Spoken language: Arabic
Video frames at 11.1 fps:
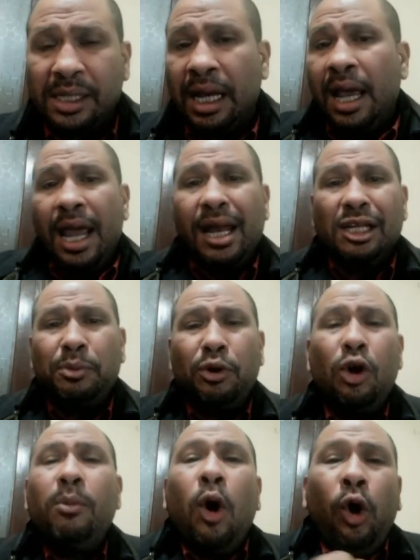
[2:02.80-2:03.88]
راس الناس بيقول
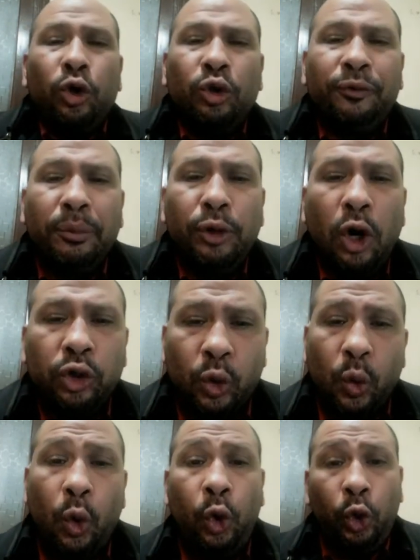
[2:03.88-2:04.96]
لهم اقعدوا في بيوتكم
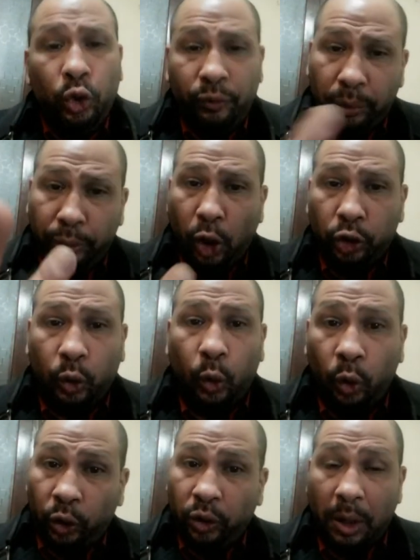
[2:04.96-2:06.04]
اقعدوا في بيوتكم
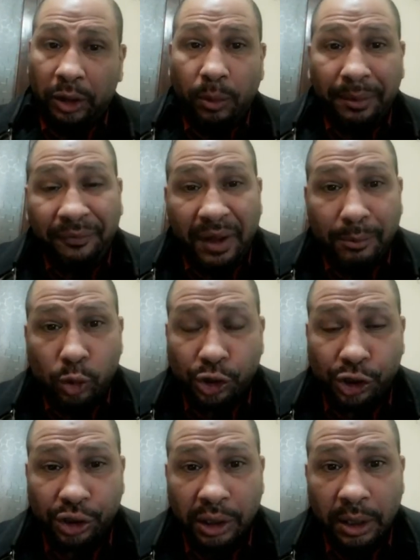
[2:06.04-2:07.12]
اقعدوا انتوا ما
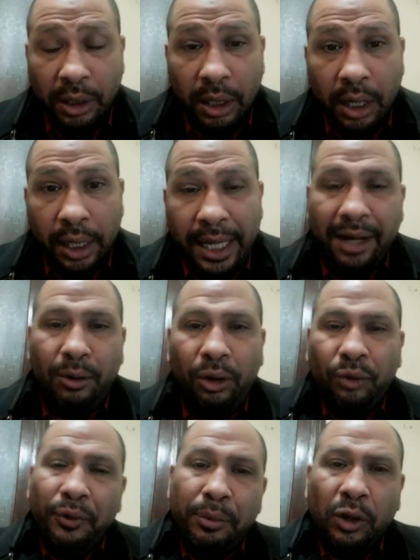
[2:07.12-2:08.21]
تفهموش يعني
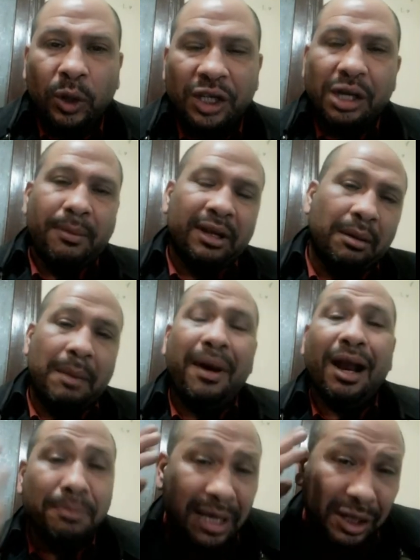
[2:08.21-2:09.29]
اقعدوا في بيوتكم عشان
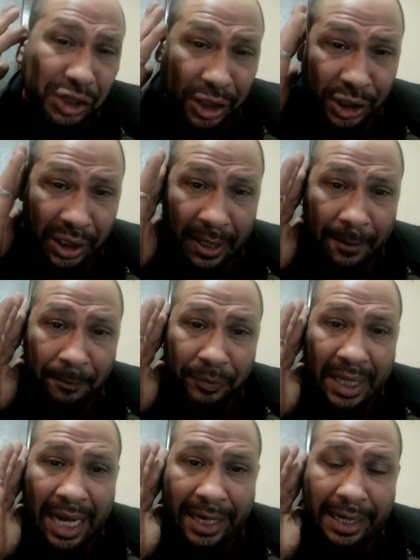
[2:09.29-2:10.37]
المرض ما ينتشرش
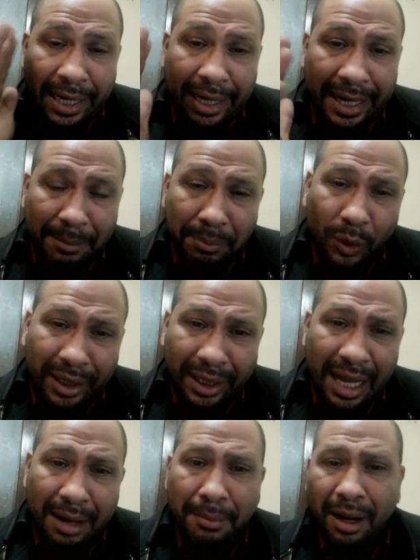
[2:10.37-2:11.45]
لكن لكن بالوضع
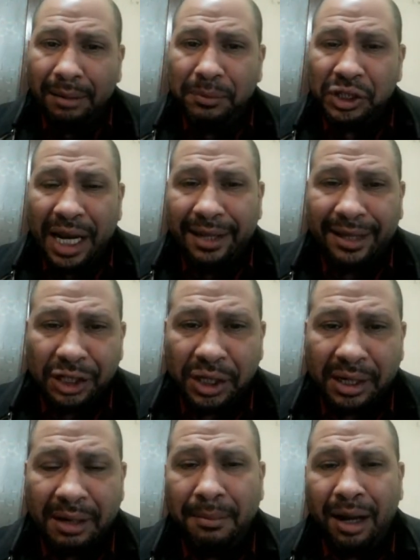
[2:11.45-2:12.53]
ده المرض مش
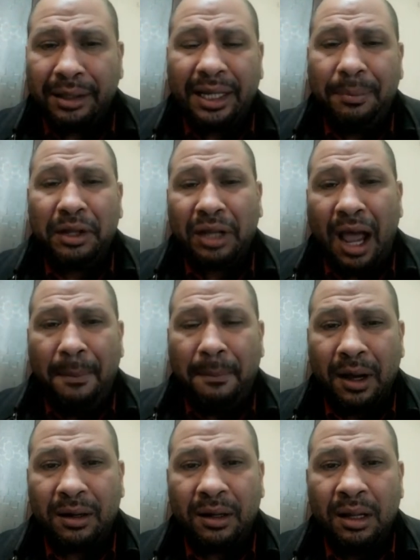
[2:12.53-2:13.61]
هينتشر المرض كده
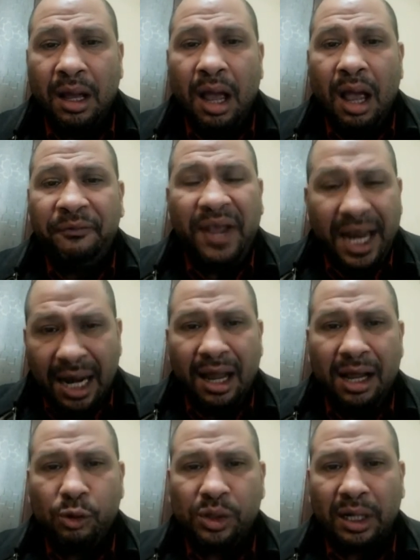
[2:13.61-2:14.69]
بيتعمق فعلا
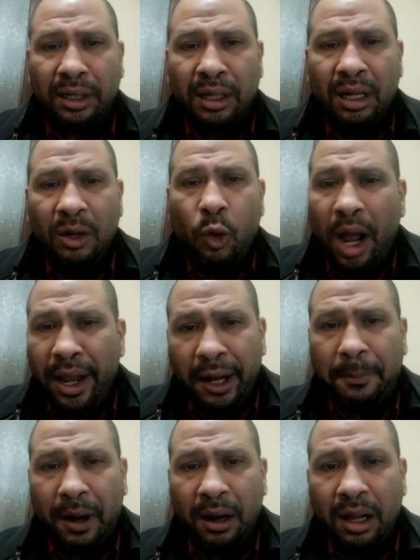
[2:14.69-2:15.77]
هيوصل
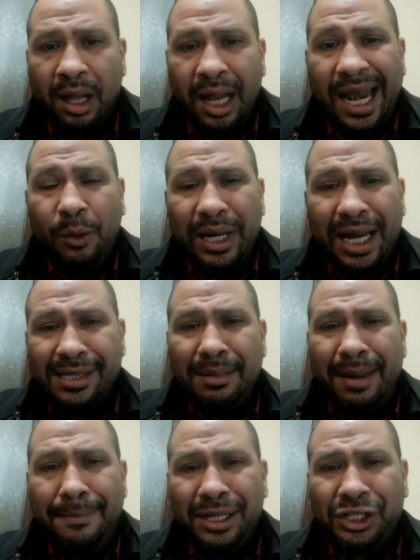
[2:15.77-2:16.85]
وهيكبر لو الناس دي
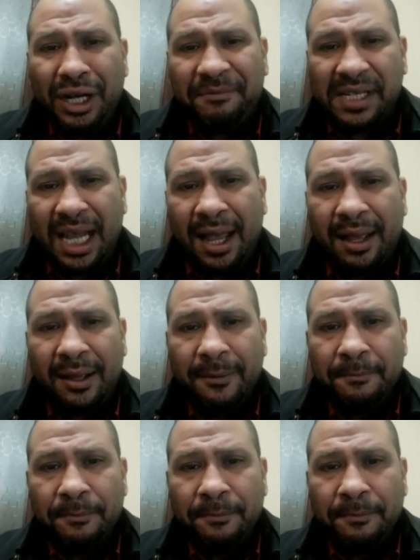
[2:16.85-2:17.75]
ما لمتش نفسها